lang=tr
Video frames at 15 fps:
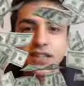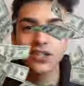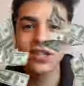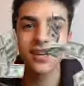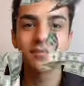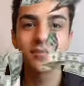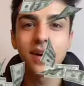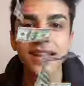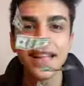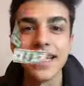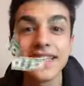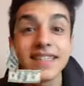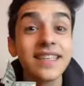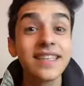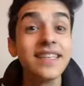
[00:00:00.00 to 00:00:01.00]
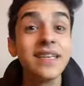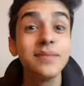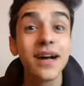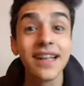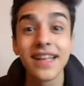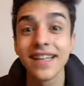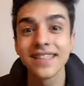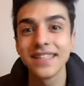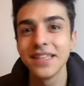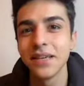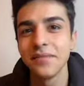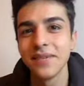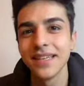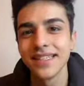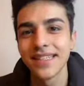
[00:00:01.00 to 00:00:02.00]
arkadaşlar bağlantı iyi bağlantı
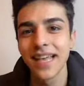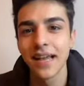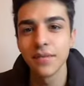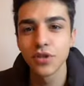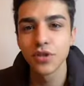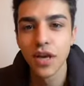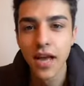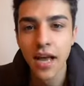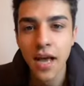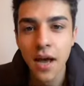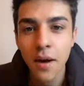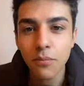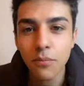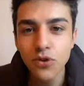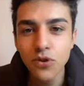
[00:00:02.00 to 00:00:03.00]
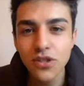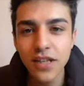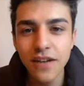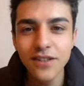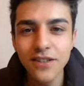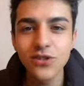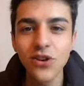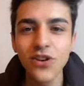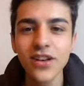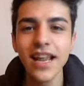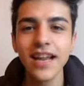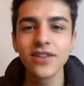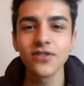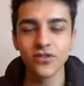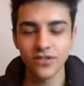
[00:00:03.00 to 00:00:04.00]
diye bir yazı gelmiş. Mustafa
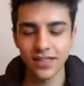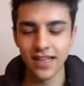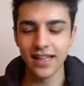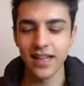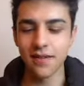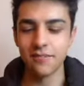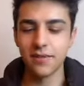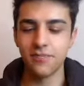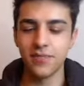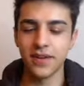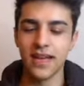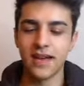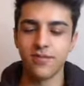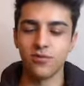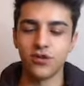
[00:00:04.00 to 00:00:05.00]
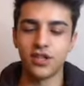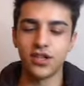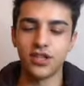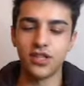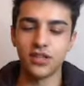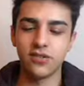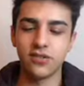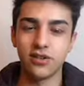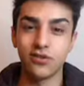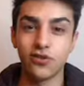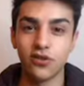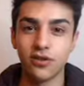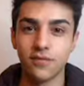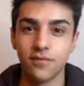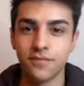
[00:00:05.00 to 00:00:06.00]
Söyler 90'dan bir para yağmuru teşekkür
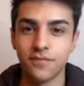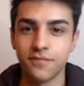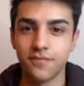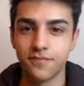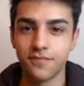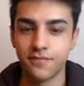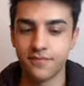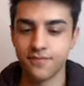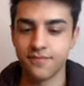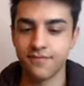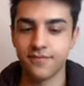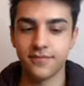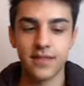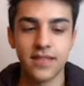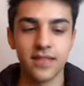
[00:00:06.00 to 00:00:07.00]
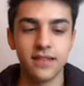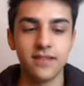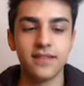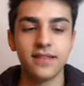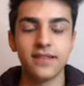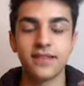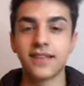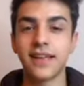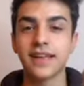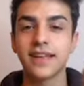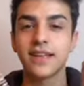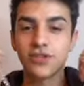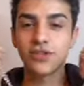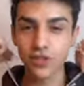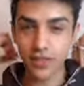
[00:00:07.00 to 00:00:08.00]
ediyorum. Evet
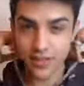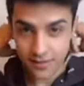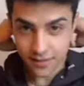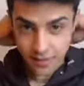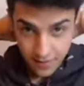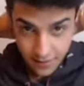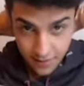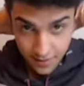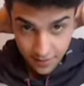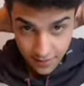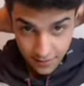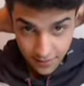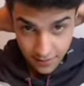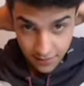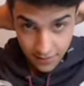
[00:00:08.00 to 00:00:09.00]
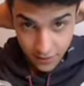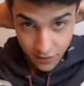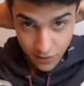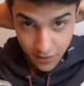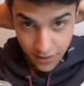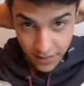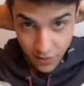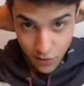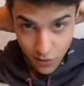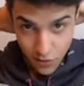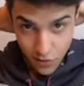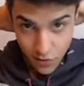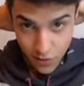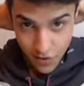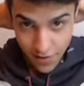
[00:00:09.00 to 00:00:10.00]
arkadaşlar. Ayşe de gene
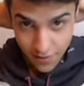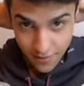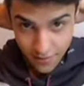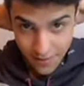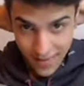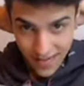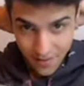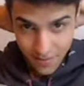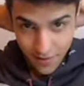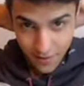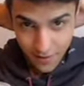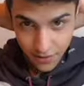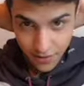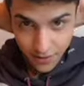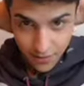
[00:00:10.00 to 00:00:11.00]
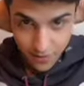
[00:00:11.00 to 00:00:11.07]
ölüyor. Takmayın. mı?